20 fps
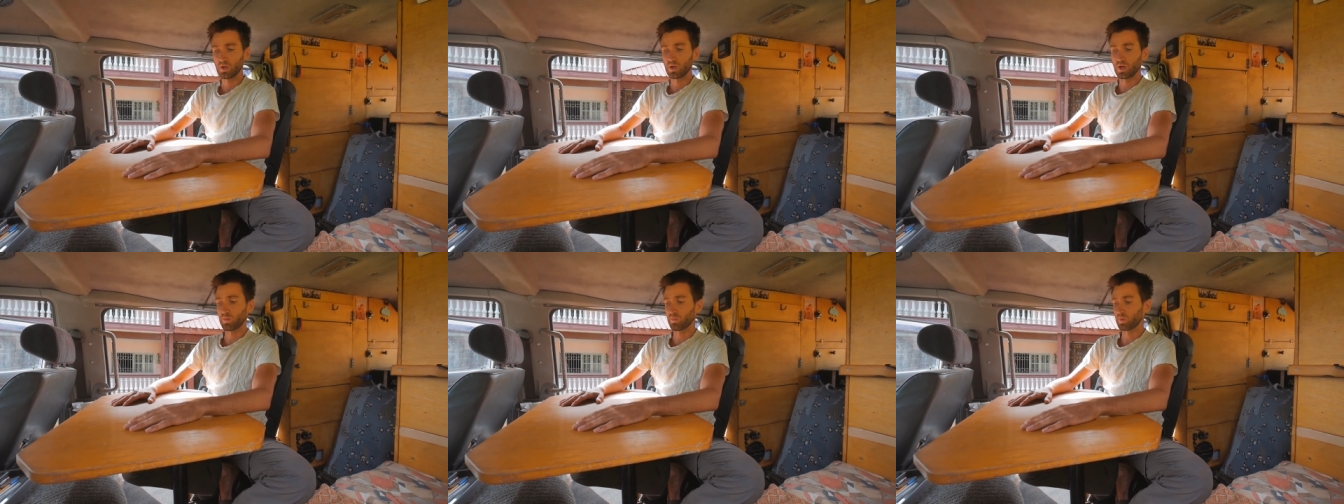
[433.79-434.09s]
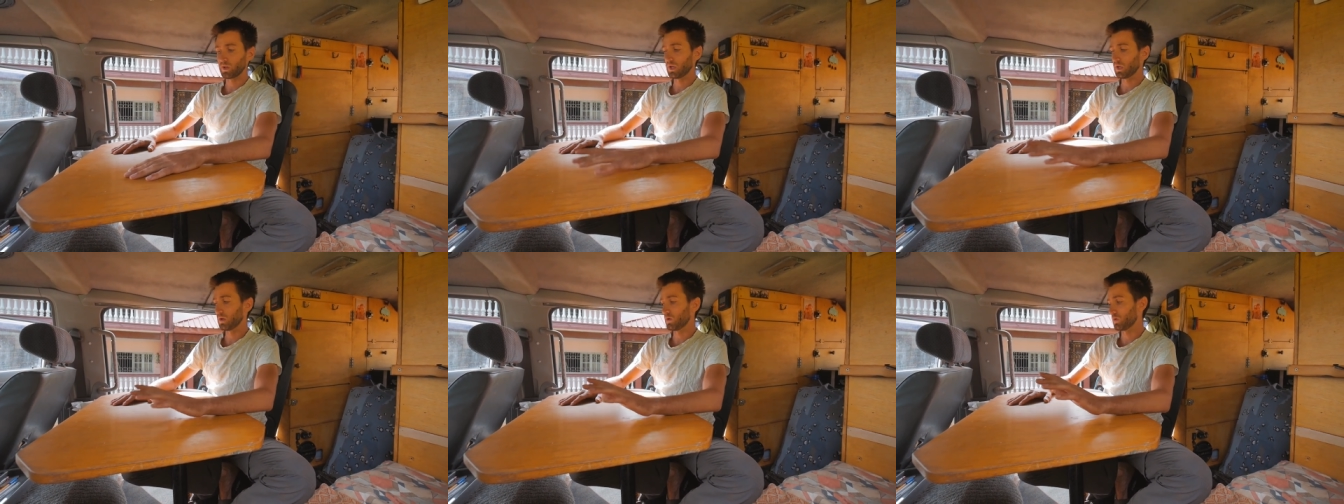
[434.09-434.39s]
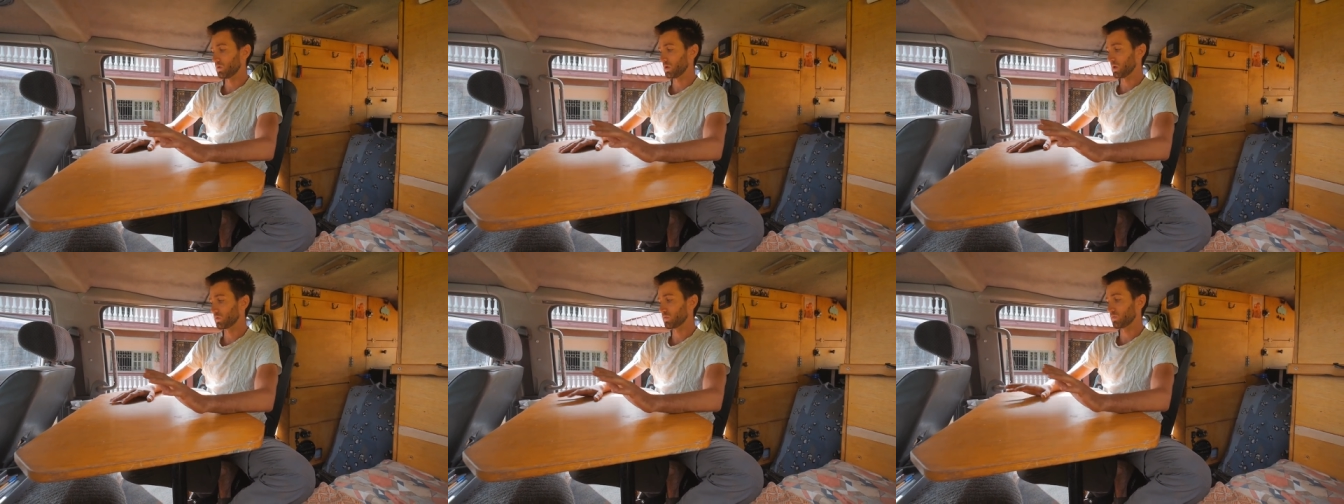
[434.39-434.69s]
Après
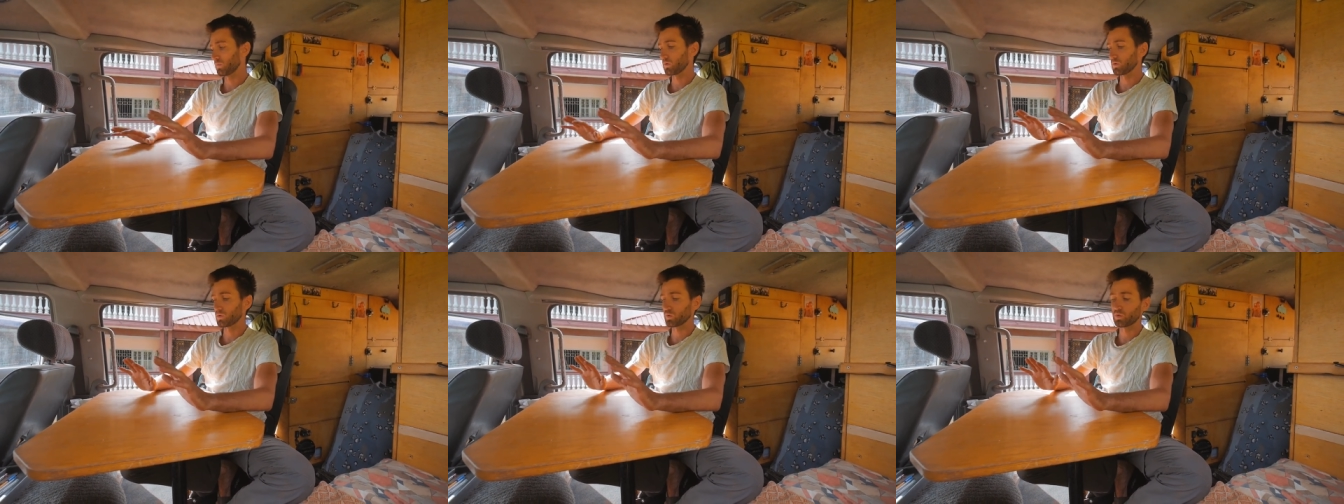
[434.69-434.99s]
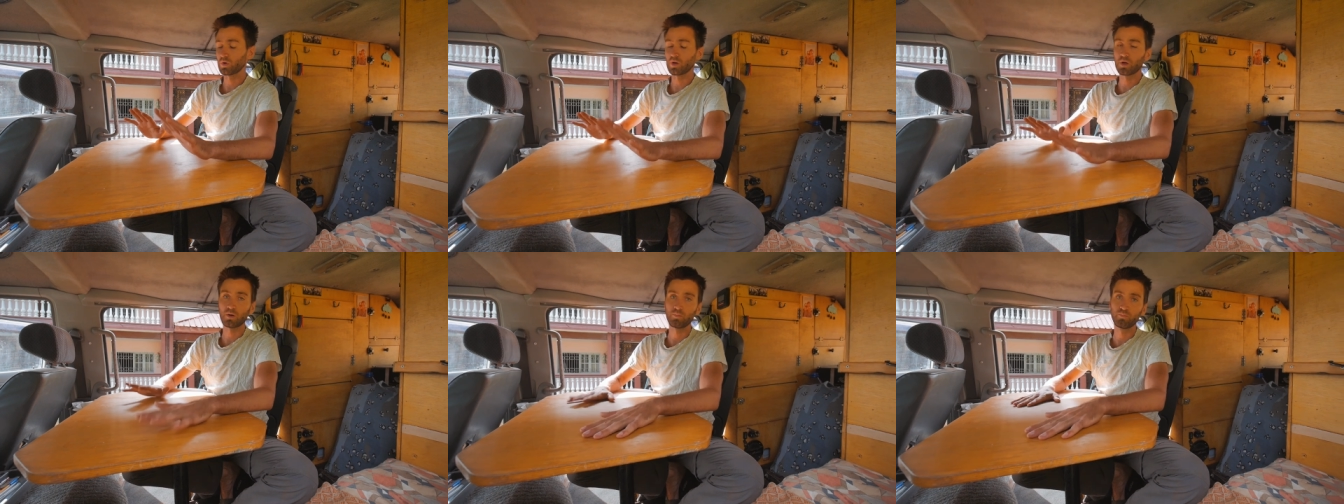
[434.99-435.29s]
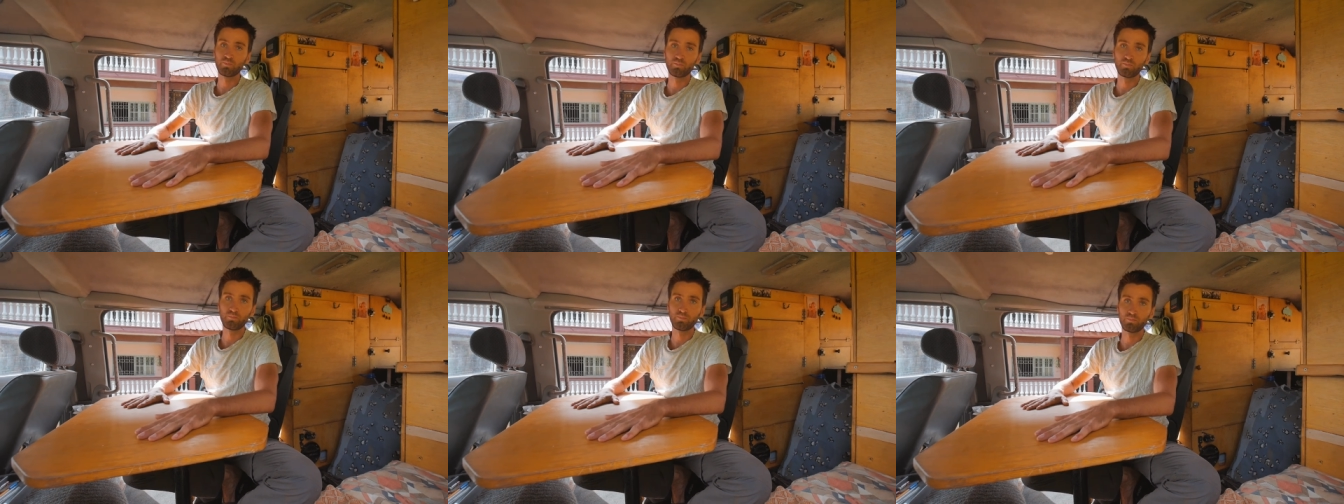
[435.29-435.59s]
euh, l'inconvénient de la...
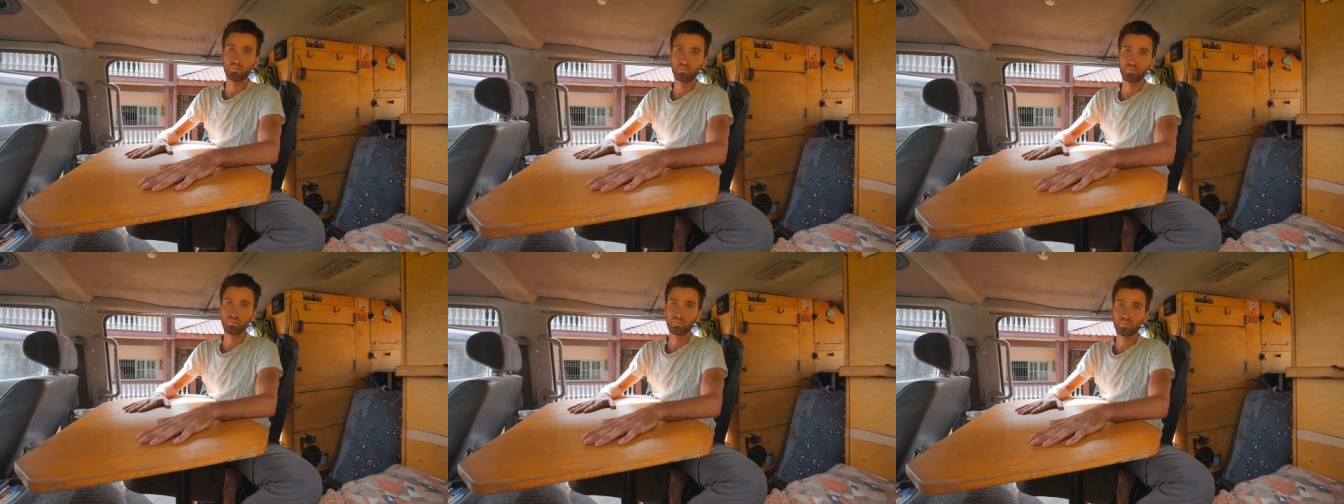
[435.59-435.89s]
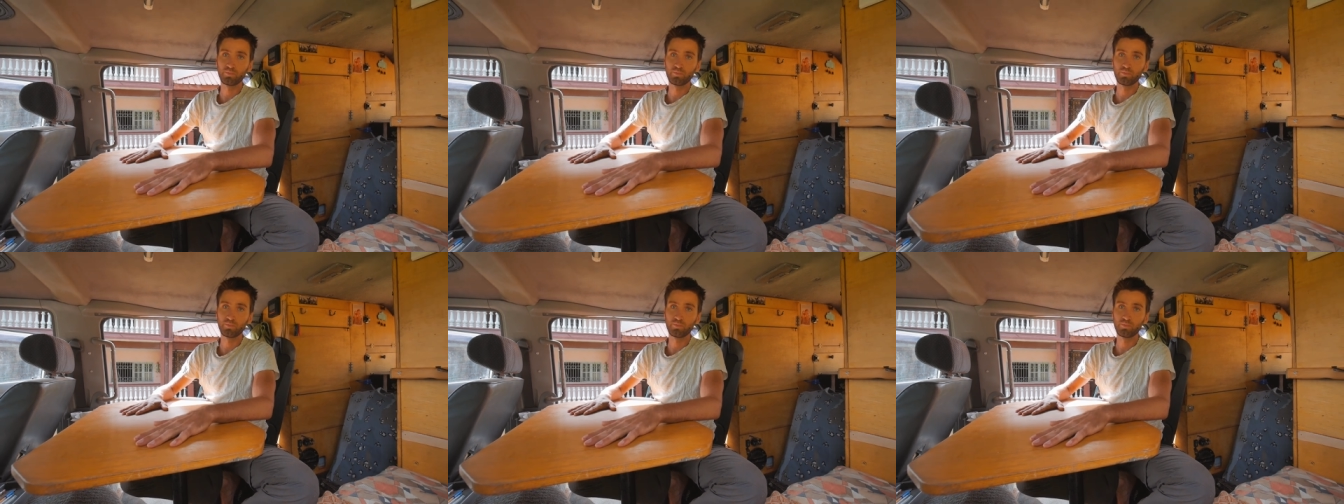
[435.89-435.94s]
Jusqu'à 5